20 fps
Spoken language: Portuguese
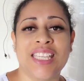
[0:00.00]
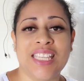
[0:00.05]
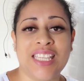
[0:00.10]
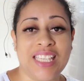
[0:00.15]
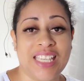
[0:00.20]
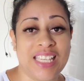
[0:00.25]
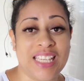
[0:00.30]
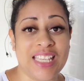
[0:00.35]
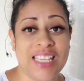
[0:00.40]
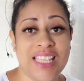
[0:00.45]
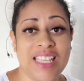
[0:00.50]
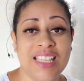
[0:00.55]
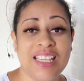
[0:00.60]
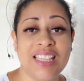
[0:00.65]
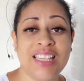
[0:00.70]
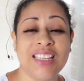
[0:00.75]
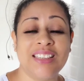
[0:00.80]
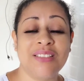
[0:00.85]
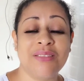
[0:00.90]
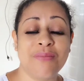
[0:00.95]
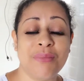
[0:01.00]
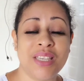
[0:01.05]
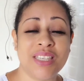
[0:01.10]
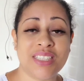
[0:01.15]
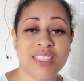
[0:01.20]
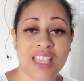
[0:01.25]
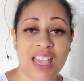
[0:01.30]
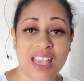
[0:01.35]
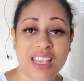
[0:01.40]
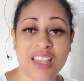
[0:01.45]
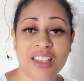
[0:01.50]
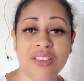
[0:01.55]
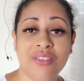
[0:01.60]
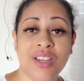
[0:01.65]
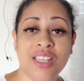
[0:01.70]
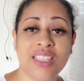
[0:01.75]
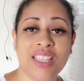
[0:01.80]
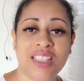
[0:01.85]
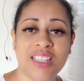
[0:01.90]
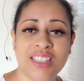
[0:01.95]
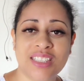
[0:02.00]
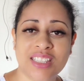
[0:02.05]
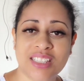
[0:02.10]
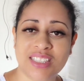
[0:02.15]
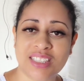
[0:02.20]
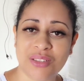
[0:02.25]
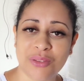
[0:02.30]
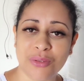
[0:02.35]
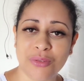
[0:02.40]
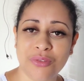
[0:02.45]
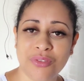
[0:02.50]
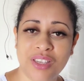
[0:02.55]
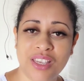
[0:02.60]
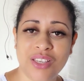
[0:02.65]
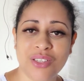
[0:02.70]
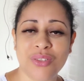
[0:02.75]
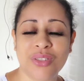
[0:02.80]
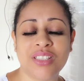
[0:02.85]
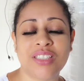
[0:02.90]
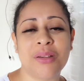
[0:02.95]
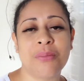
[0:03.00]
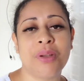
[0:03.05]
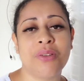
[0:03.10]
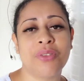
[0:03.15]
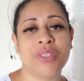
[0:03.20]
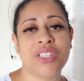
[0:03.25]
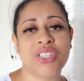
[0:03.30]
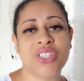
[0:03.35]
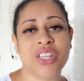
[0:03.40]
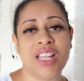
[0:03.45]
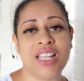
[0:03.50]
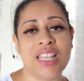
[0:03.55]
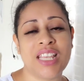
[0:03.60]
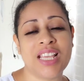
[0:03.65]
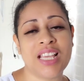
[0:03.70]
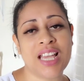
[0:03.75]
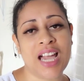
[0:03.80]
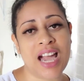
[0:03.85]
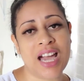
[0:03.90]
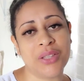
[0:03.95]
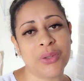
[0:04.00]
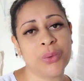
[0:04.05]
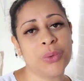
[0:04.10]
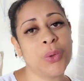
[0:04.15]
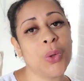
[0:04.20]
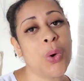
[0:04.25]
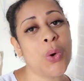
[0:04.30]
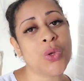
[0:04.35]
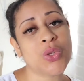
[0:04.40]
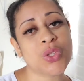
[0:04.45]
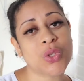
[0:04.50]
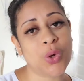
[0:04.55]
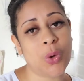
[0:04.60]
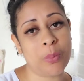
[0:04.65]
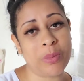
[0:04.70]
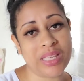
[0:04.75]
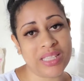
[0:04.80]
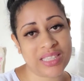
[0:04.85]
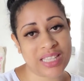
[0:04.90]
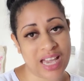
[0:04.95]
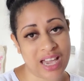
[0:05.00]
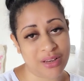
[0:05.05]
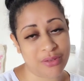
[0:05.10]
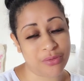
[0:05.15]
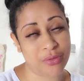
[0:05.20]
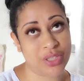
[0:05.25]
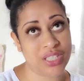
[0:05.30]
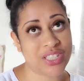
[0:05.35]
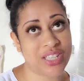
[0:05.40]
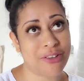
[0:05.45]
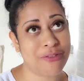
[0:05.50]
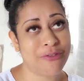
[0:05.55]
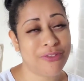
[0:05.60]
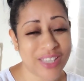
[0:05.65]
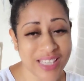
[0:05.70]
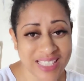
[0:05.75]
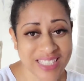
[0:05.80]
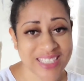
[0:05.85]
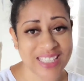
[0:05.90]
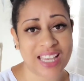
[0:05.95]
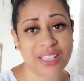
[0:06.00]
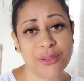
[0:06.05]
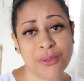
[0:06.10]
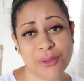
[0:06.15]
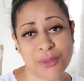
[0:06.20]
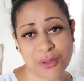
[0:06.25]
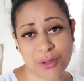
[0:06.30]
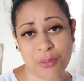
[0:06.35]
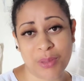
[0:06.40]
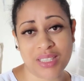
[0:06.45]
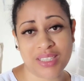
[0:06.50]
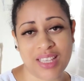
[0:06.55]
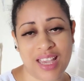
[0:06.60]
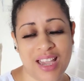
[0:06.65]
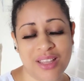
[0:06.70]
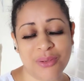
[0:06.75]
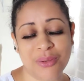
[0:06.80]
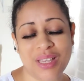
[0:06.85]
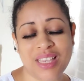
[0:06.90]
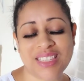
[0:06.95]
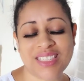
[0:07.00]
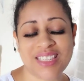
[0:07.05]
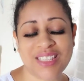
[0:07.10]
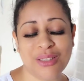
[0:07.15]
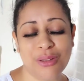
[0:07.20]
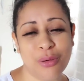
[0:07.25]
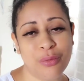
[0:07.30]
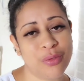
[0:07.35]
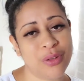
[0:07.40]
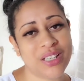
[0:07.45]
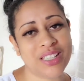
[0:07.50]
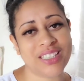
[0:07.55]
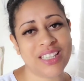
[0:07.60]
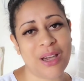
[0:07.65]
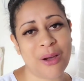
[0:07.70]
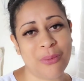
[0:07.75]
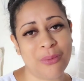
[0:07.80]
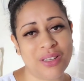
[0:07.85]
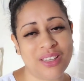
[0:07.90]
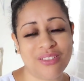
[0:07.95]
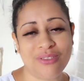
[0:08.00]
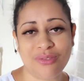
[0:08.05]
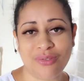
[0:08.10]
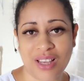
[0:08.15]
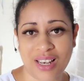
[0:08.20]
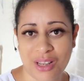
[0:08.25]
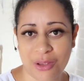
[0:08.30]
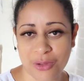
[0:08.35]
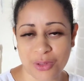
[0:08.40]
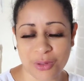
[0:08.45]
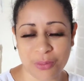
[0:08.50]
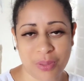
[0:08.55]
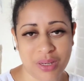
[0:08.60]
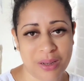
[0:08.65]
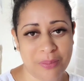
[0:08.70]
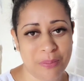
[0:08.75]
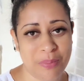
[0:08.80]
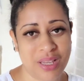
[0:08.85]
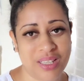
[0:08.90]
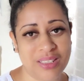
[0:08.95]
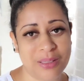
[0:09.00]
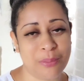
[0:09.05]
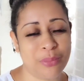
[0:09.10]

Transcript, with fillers: E me segue que vai estar tá na descrição do vídeo e também vou deixar linkado nos comentários, vou deixar fixado nos comentários esse novo canal. E valeu super a pena